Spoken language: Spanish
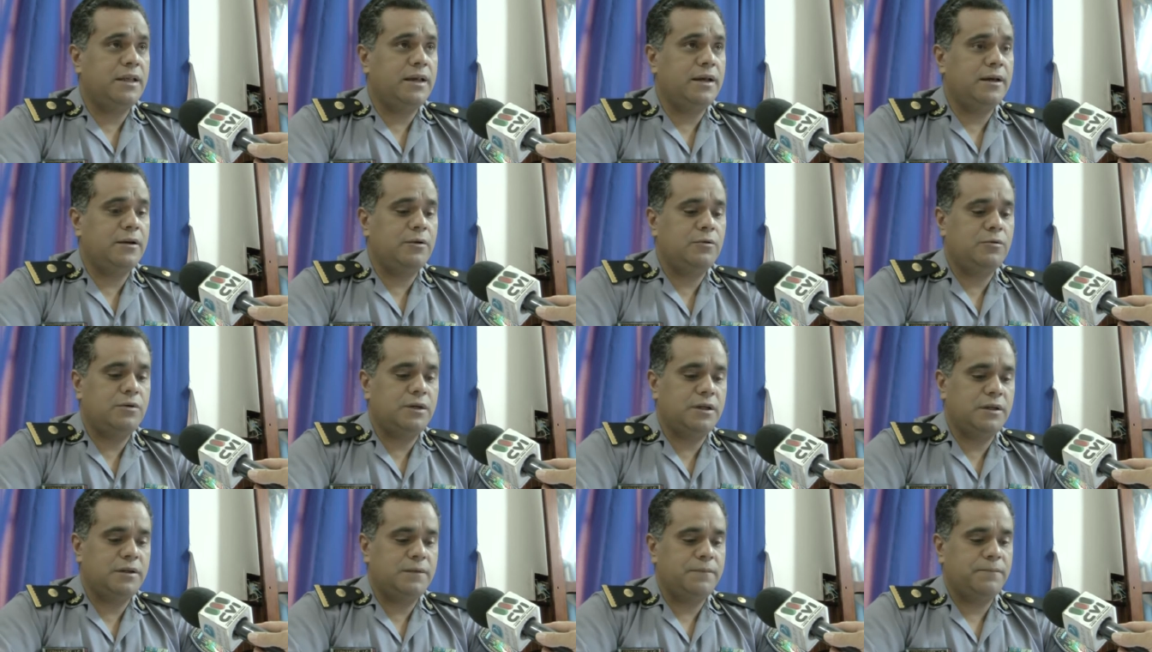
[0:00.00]
llega al
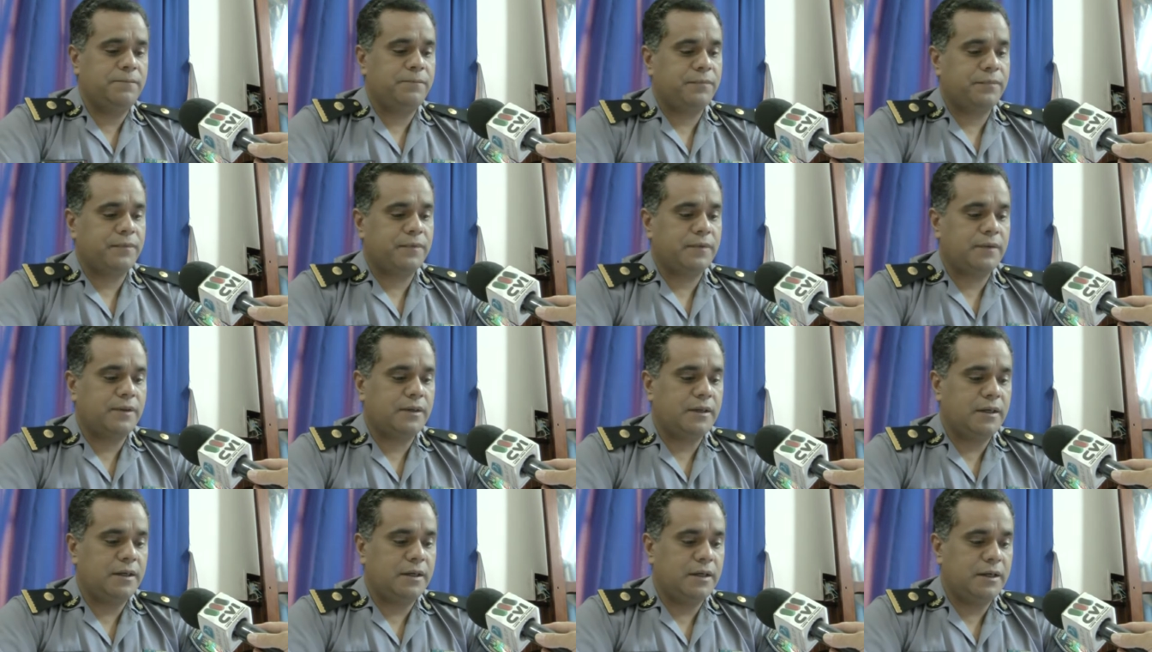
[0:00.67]
lugar,
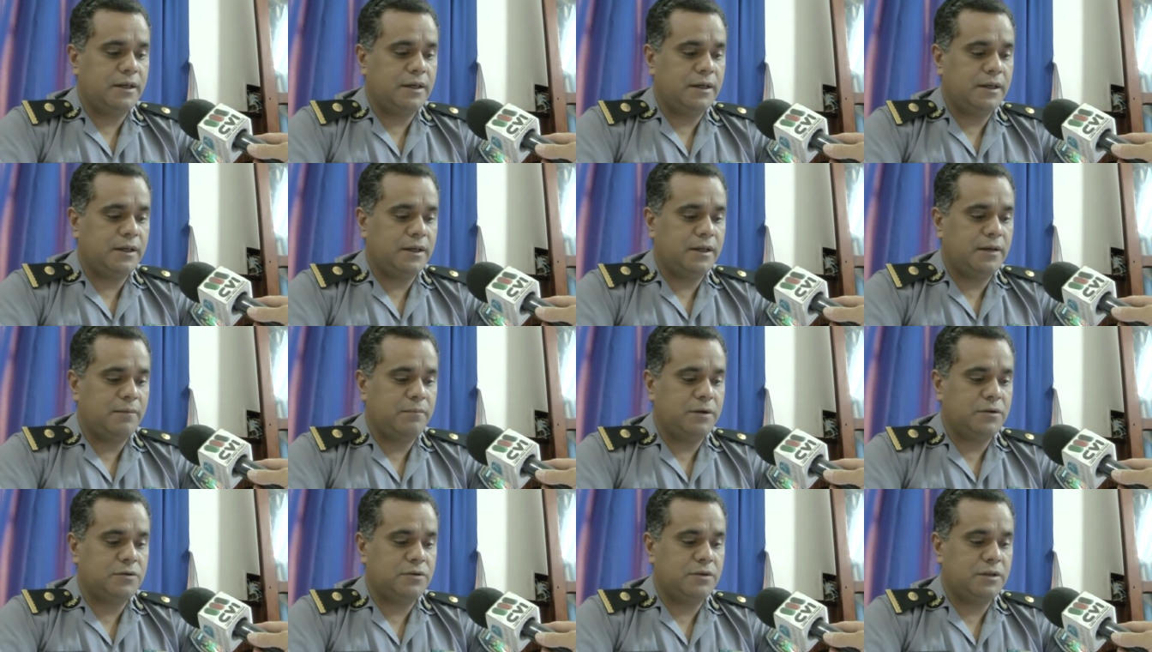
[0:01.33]
eh,
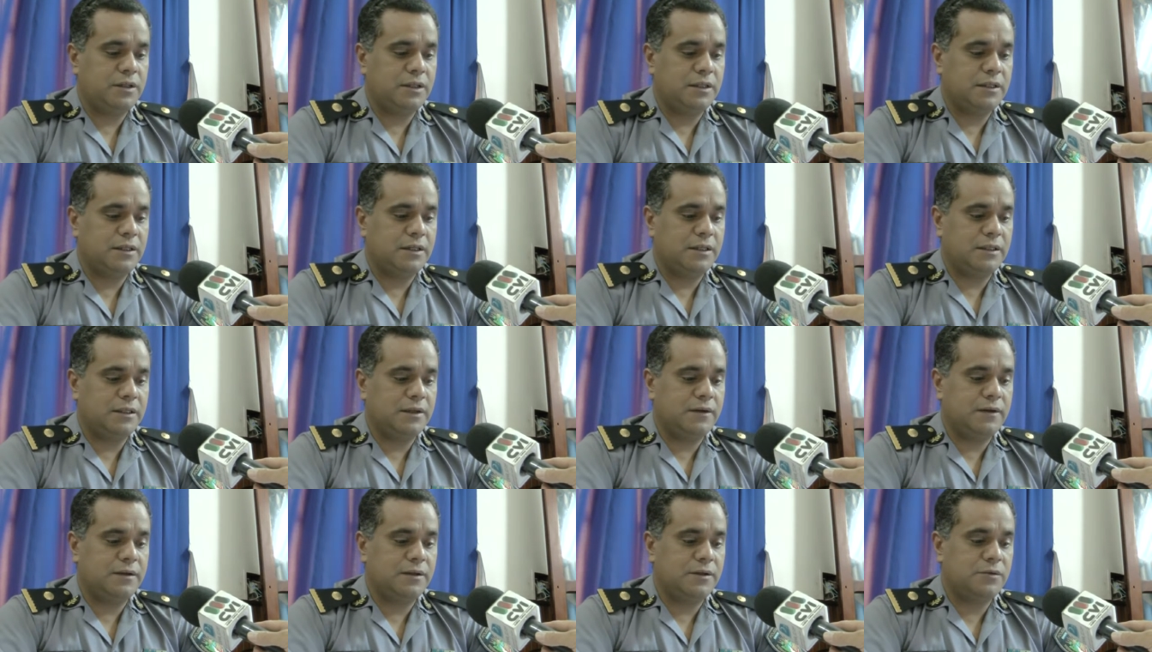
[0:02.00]
la persona ya
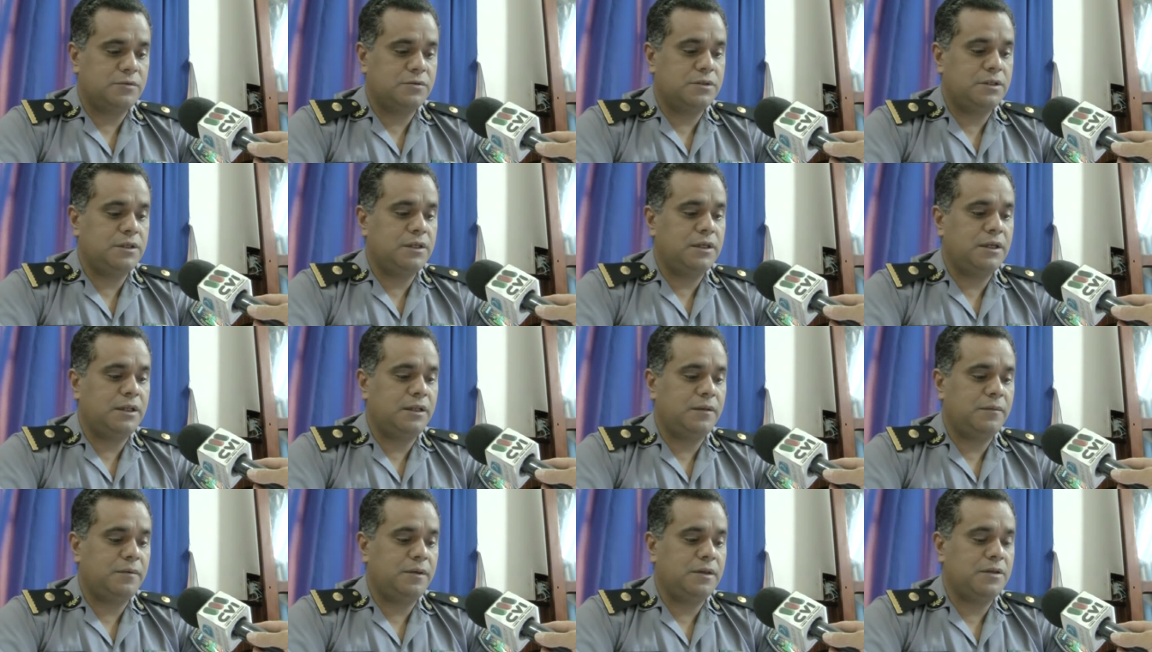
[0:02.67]
estaba
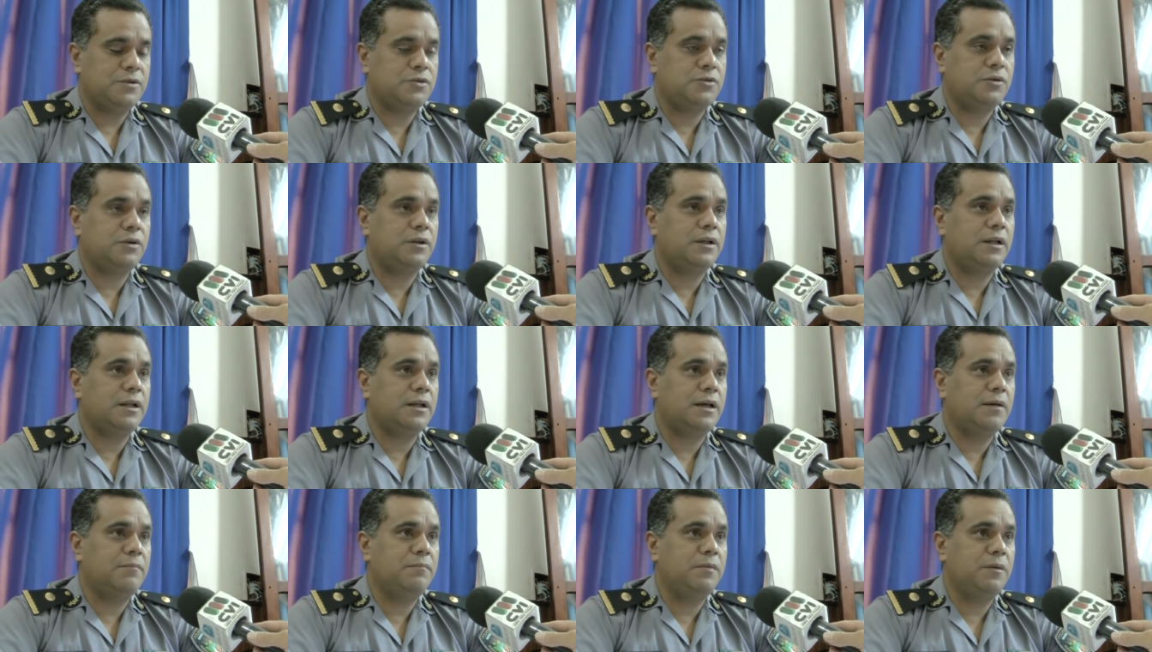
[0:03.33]
reducida en inmediación
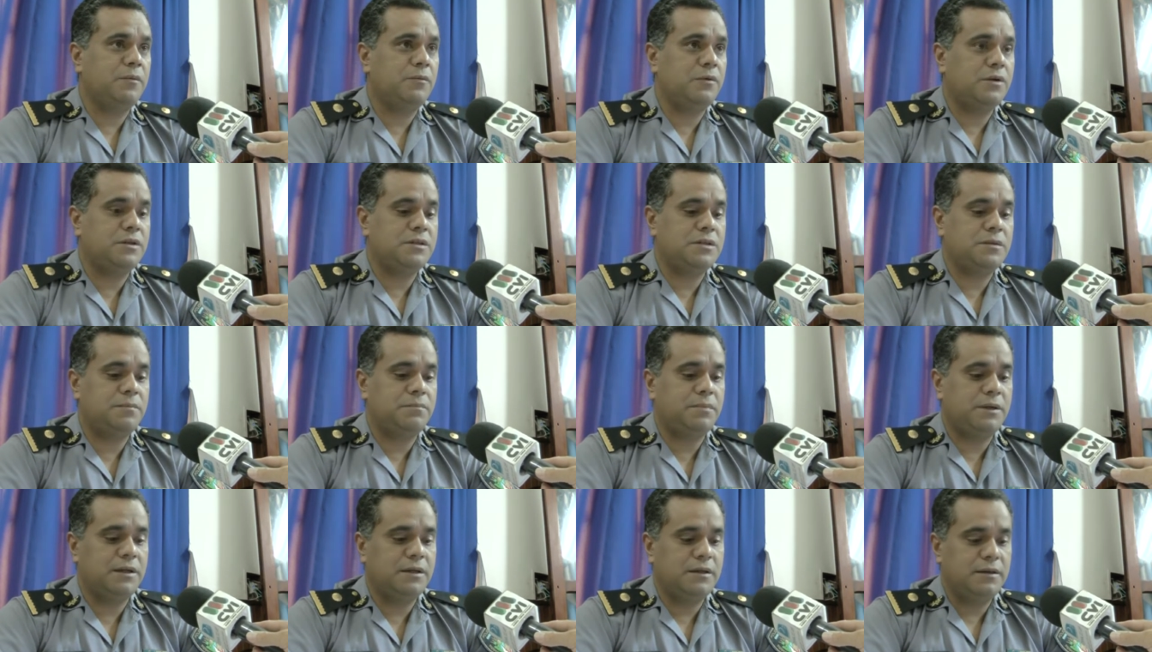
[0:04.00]
al camping
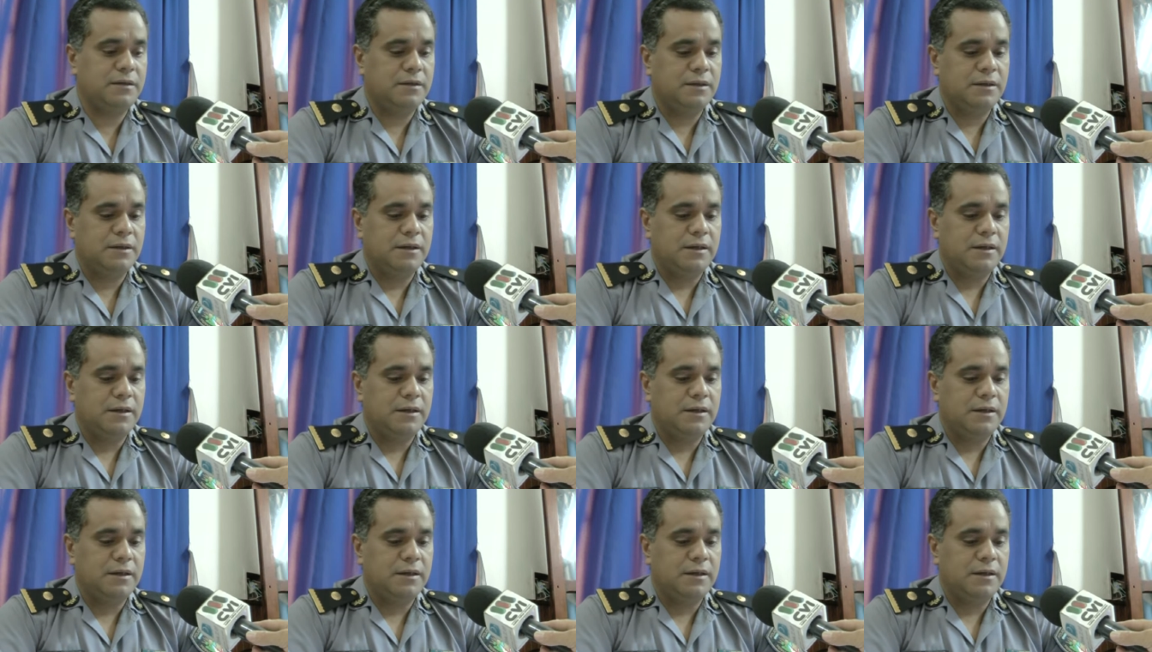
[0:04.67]
municipal,